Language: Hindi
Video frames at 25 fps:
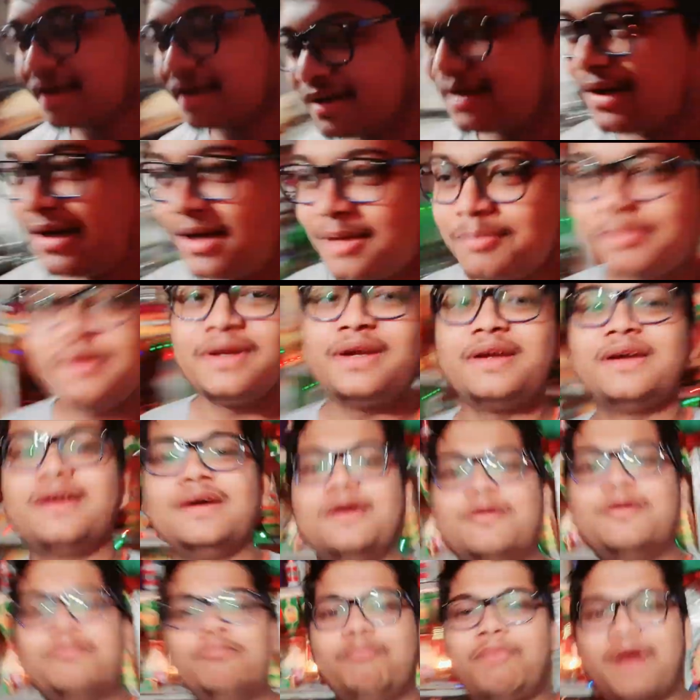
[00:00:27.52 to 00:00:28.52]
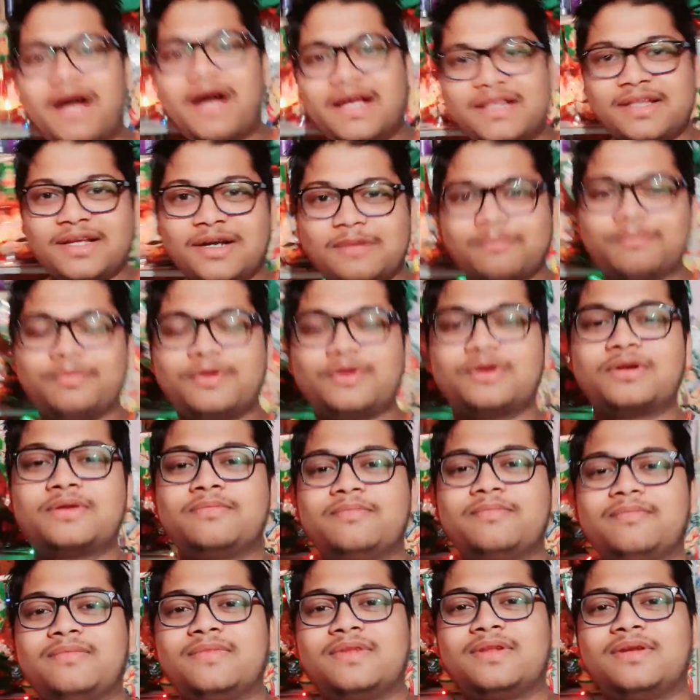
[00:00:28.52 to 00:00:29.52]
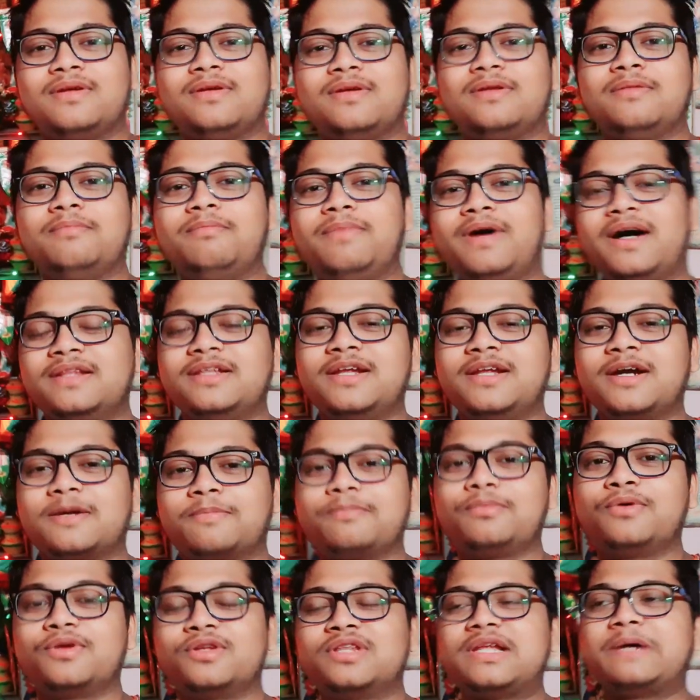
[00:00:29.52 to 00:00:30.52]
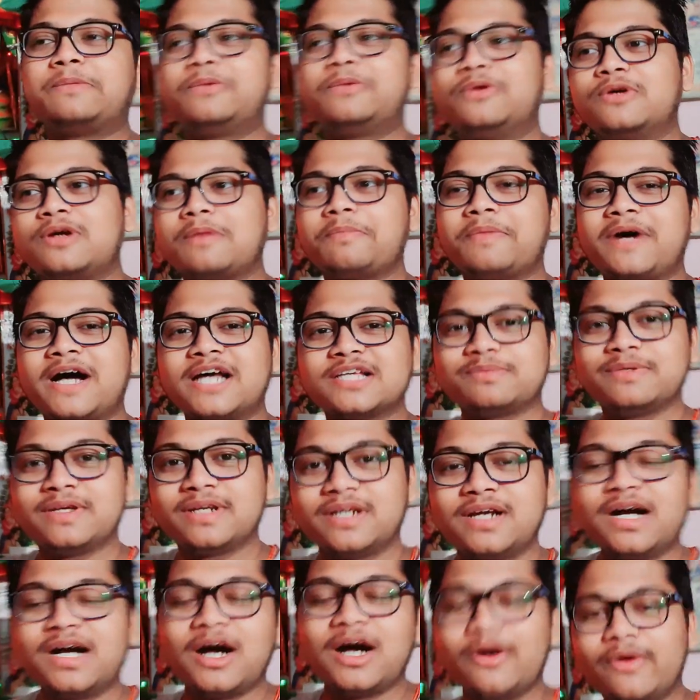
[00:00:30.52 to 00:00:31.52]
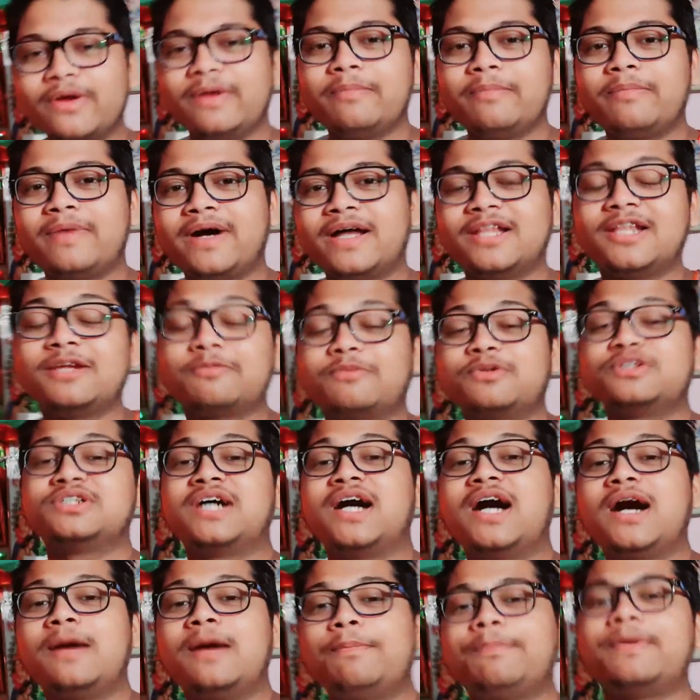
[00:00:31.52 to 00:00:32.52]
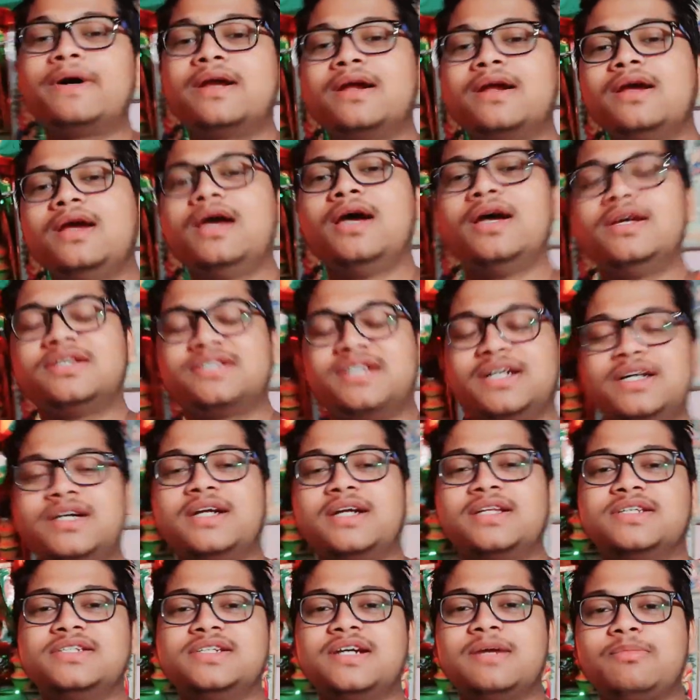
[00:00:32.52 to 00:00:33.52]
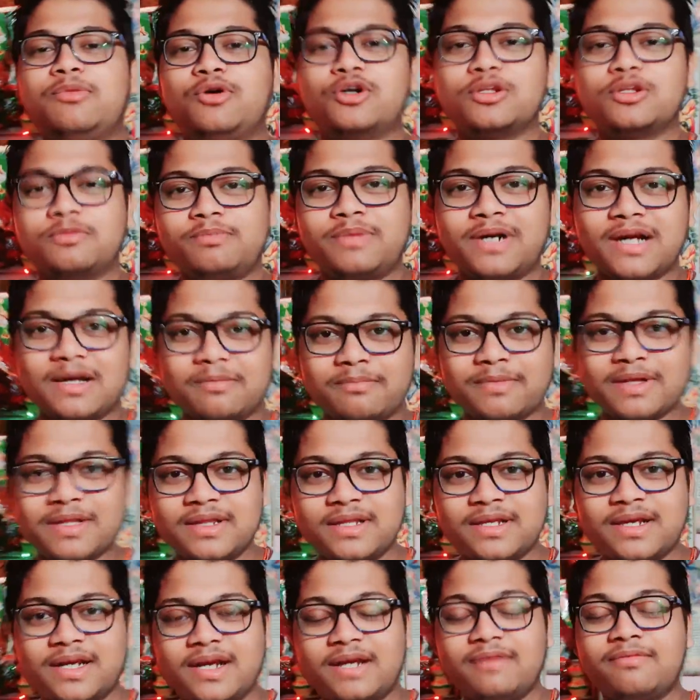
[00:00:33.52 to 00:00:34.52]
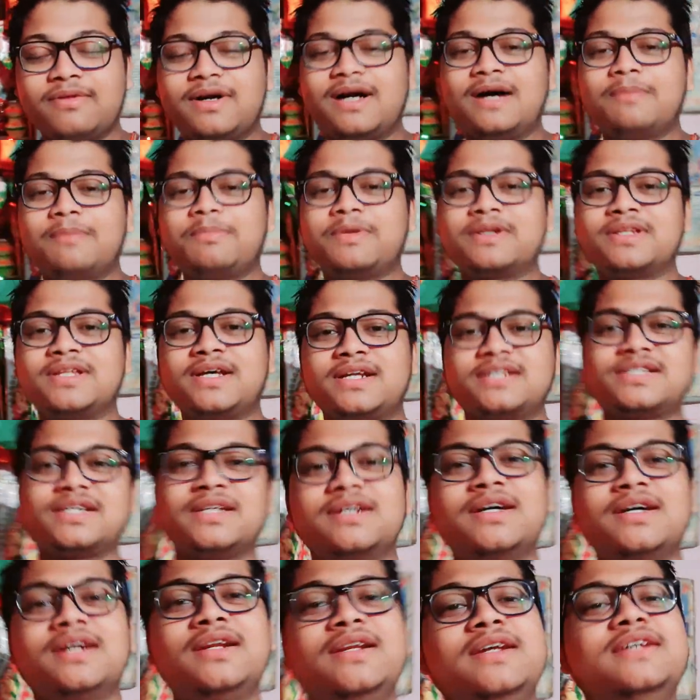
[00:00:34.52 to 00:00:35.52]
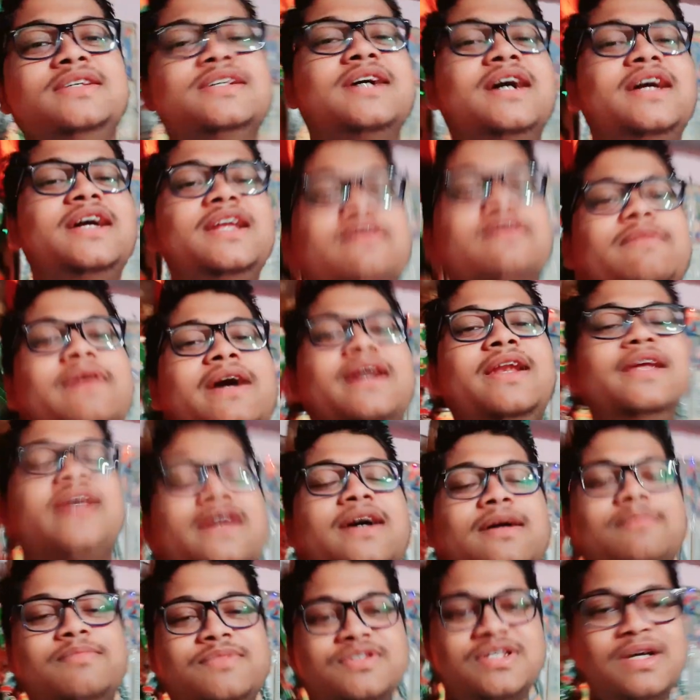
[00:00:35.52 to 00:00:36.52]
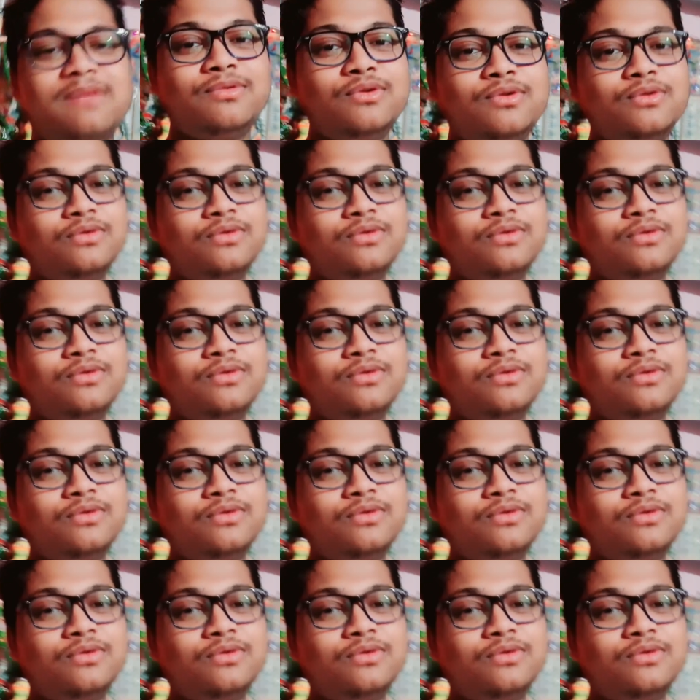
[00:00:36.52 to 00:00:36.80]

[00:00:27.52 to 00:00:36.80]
हैं कहाँ पर बानकपुर बांदकपुर दमो के पास में एक गांव है बांदकपुर जहां पर शंकर जी का बहुत बड़ा मंदिर है वहां पर दर्शन करने जाने वाले हम सब